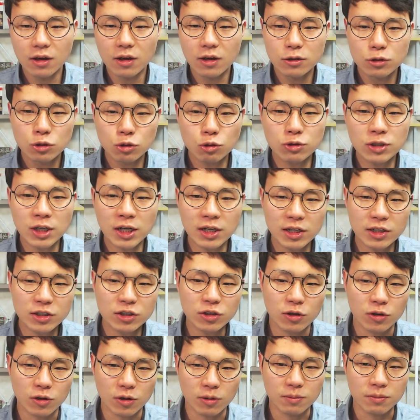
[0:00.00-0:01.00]

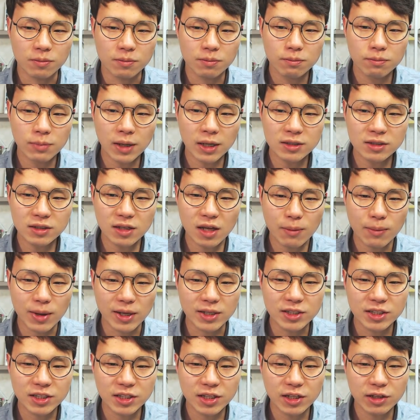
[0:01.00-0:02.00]
초창기처럼 빠르게
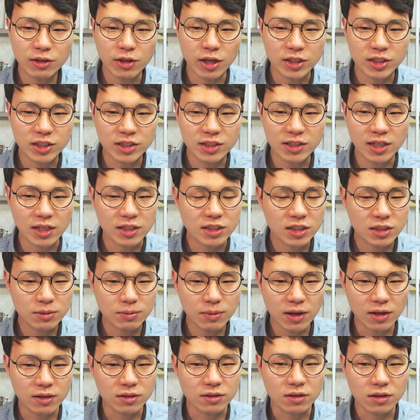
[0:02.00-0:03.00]
만실이 되지는
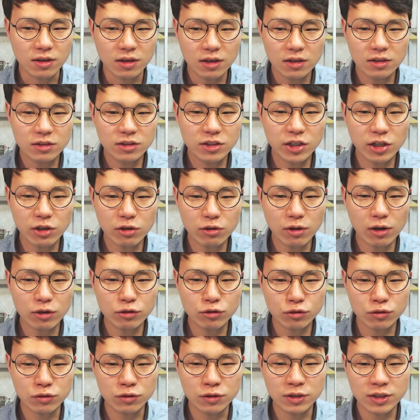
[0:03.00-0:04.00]
않지만
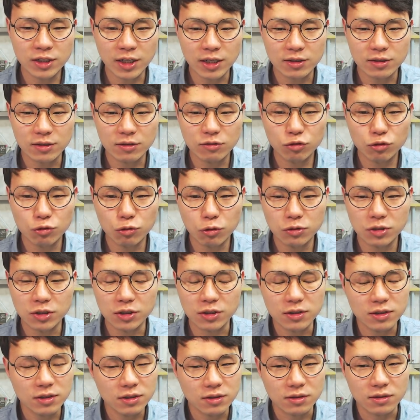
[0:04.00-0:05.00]
셰어하우스를 찾는
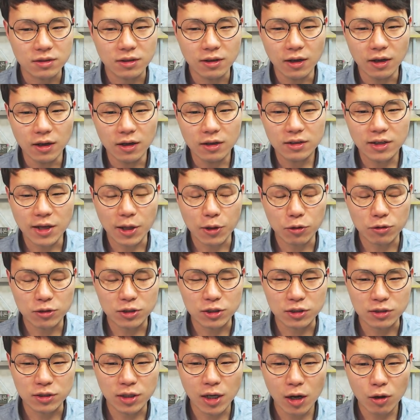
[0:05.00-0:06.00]
수요층은 계속
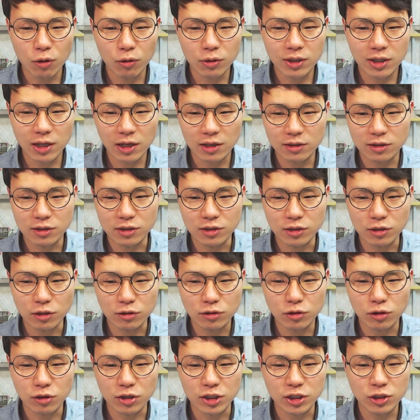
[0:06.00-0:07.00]
증가하고 있다는
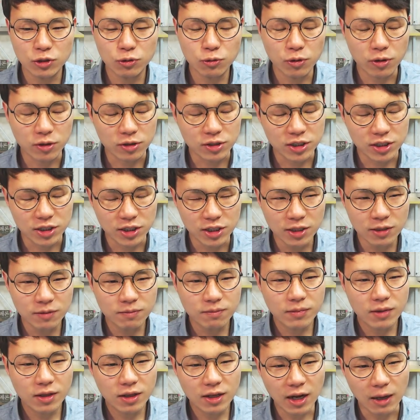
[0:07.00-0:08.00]
긍정적인 신호 역시
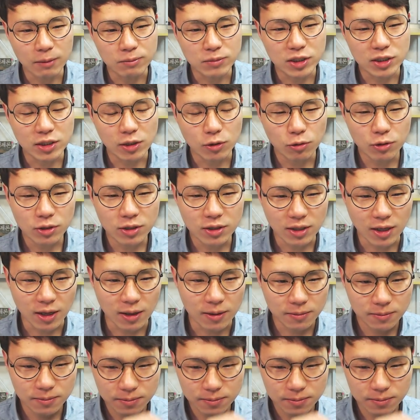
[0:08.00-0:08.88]
감지되고 있다.